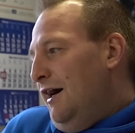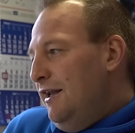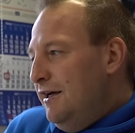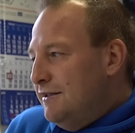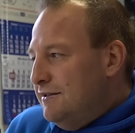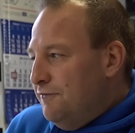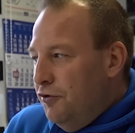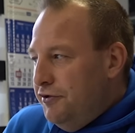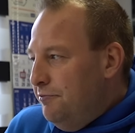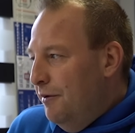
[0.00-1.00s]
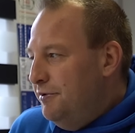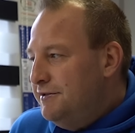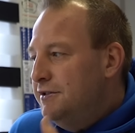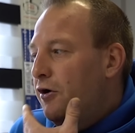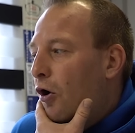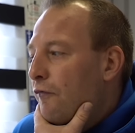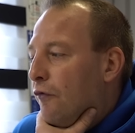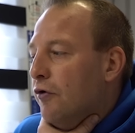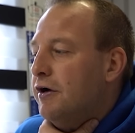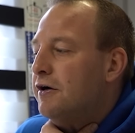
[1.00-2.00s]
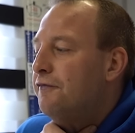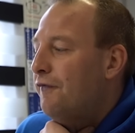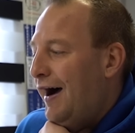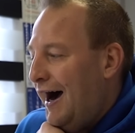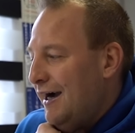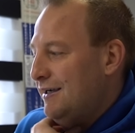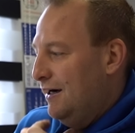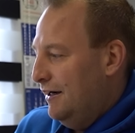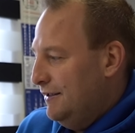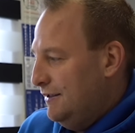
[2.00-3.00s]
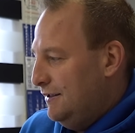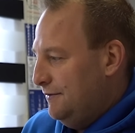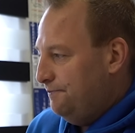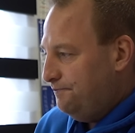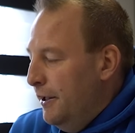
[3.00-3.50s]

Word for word: allererstes wollte ich mal ein bisschen auf eure Fragen eingehen.